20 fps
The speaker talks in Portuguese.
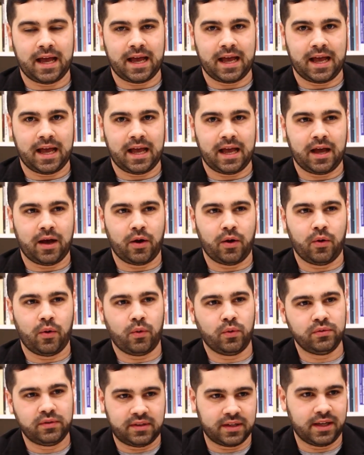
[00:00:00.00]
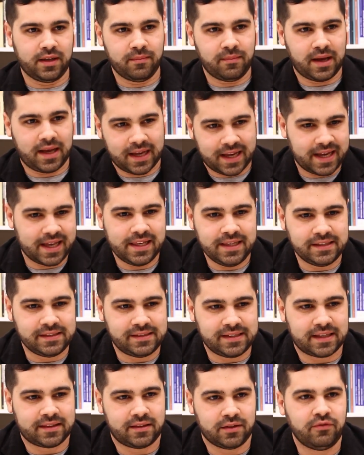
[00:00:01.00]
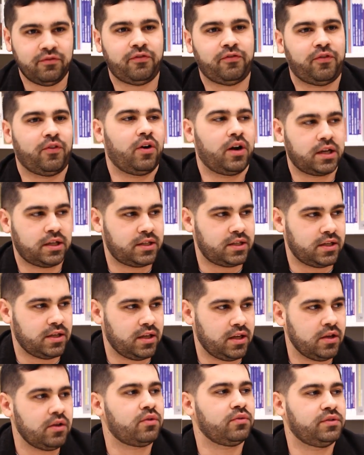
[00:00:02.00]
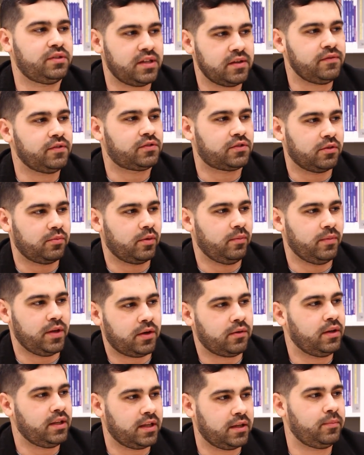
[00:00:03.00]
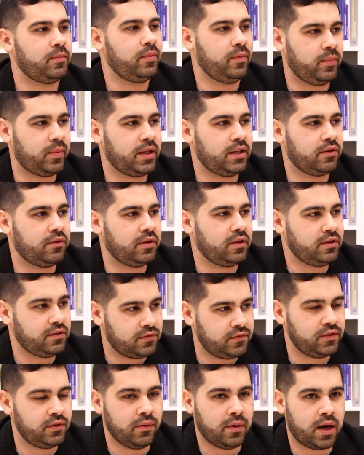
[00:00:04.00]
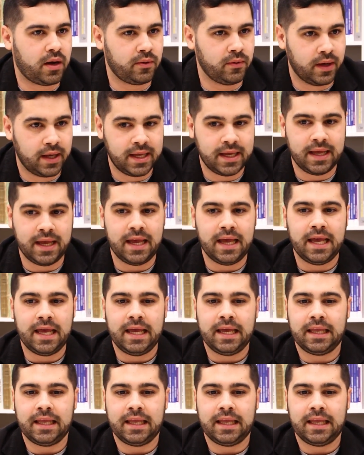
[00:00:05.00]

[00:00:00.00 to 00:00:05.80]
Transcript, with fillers: a, a, o drama, a crise é tão forte, inclusive sobre o microempreendedor individual,